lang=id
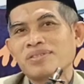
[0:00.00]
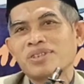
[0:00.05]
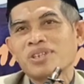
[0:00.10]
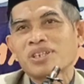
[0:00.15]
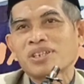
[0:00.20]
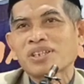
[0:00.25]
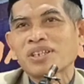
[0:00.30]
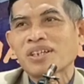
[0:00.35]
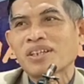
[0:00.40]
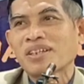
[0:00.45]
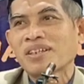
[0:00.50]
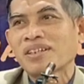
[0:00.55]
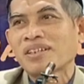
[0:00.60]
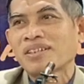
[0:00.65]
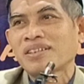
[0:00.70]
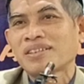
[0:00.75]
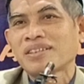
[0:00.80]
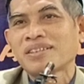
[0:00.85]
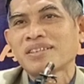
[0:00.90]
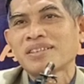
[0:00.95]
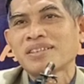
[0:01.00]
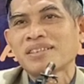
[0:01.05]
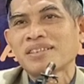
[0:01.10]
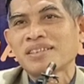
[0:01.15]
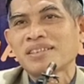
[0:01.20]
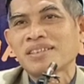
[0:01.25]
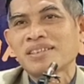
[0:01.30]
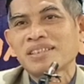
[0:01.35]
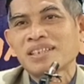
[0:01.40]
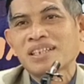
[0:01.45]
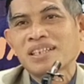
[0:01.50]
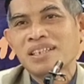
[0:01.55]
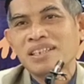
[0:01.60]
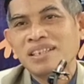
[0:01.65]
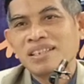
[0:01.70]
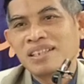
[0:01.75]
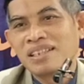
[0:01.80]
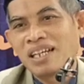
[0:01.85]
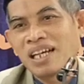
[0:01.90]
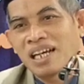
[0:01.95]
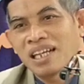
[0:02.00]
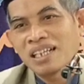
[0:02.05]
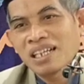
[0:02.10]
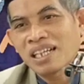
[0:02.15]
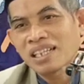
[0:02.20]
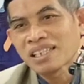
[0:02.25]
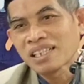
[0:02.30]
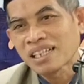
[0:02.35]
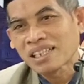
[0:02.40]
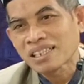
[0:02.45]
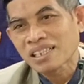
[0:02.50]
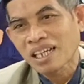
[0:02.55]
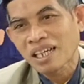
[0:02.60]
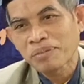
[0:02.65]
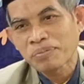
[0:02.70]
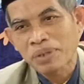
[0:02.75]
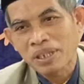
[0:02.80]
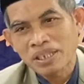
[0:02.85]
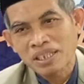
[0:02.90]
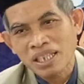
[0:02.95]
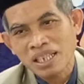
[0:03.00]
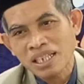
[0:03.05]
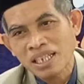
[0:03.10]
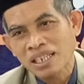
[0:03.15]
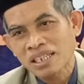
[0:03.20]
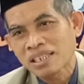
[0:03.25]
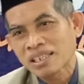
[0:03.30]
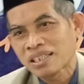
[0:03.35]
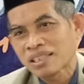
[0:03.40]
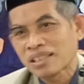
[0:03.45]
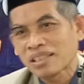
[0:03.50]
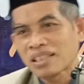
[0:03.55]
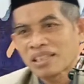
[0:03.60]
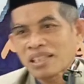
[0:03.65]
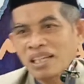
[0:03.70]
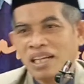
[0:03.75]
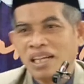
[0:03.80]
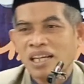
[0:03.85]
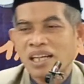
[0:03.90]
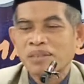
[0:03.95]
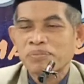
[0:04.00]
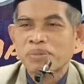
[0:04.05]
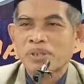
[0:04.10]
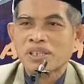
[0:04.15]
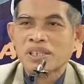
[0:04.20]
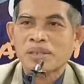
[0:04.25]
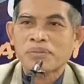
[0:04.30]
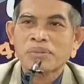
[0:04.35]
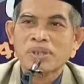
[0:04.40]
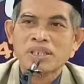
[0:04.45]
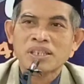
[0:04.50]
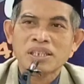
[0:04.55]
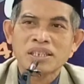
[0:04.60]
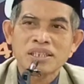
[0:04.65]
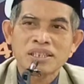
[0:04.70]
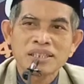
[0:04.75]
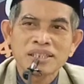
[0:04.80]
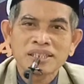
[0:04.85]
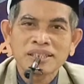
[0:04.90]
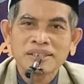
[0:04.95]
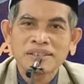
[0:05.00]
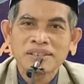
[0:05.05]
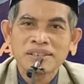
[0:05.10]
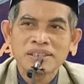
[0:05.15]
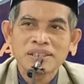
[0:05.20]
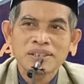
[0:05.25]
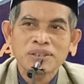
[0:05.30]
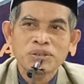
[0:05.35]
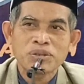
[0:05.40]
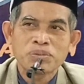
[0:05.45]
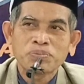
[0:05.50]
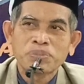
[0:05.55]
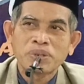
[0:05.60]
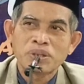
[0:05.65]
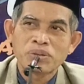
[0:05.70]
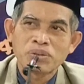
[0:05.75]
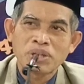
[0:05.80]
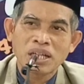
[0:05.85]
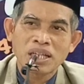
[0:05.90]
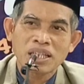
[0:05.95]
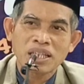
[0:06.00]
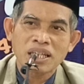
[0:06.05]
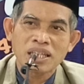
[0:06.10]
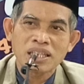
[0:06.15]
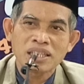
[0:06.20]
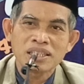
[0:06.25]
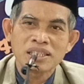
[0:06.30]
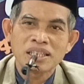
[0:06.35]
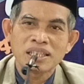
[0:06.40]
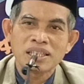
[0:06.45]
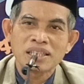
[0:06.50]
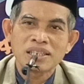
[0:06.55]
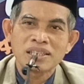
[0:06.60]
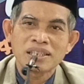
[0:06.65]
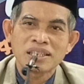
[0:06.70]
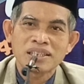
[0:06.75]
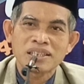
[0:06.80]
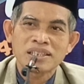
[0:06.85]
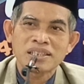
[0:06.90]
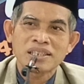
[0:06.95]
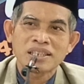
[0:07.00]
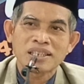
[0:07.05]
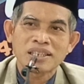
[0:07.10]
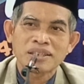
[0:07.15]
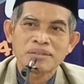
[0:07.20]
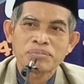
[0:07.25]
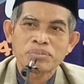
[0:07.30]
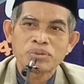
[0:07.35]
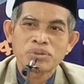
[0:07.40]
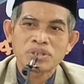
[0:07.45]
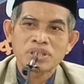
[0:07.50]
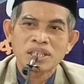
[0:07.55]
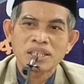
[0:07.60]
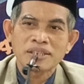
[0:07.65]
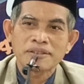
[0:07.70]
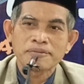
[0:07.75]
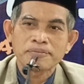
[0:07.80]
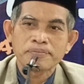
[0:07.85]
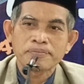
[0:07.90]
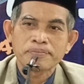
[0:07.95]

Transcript: Contoh ayat yang saya bacakan di rakaat pertama tadi ini berulang kali ya nanti jangan bosan.